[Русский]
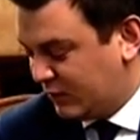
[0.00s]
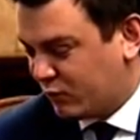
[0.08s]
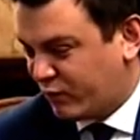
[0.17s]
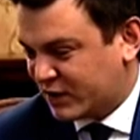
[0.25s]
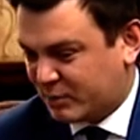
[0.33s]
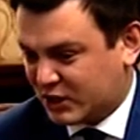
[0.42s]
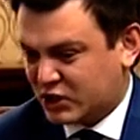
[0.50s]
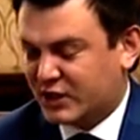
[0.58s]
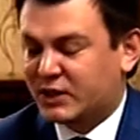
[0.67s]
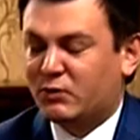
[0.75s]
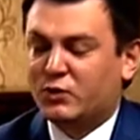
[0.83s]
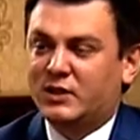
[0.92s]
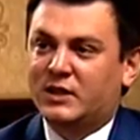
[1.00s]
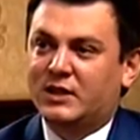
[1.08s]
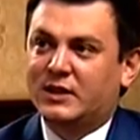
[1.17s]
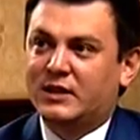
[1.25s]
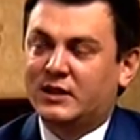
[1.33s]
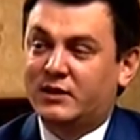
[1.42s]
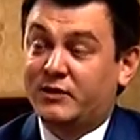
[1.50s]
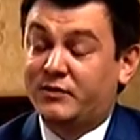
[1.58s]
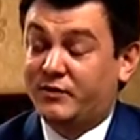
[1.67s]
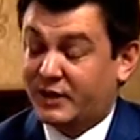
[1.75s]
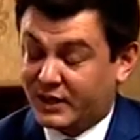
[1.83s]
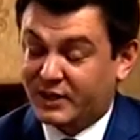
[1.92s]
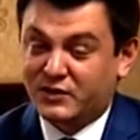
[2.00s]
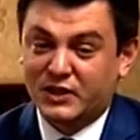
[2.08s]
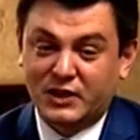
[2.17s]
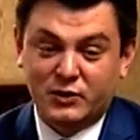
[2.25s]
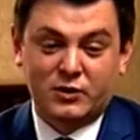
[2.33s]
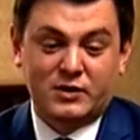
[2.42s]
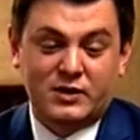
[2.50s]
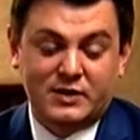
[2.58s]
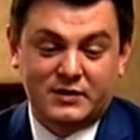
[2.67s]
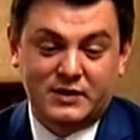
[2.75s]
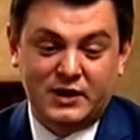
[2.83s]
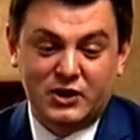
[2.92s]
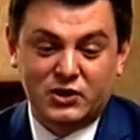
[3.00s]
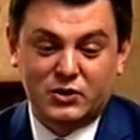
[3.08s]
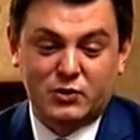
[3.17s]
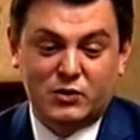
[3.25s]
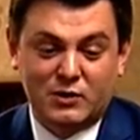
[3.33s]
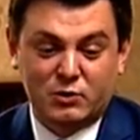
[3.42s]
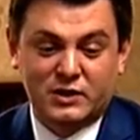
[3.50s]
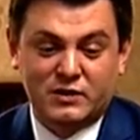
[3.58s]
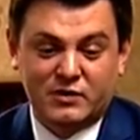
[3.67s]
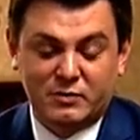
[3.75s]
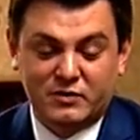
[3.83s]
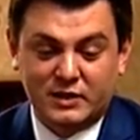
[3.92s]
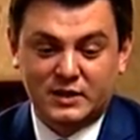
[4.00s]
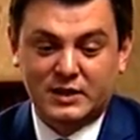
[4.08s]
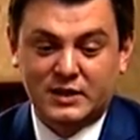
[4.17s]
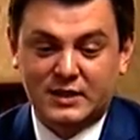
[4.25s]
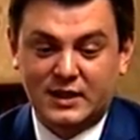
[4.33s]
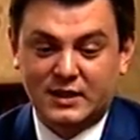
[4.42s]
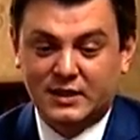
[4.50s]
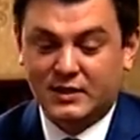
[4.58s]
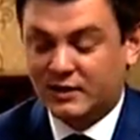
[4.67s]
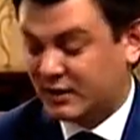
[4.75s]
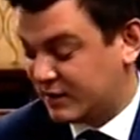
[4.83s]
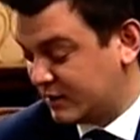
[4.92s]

у вас прошла сегодня, э, вернее, в среду э, встреча с руководством в Татарстана.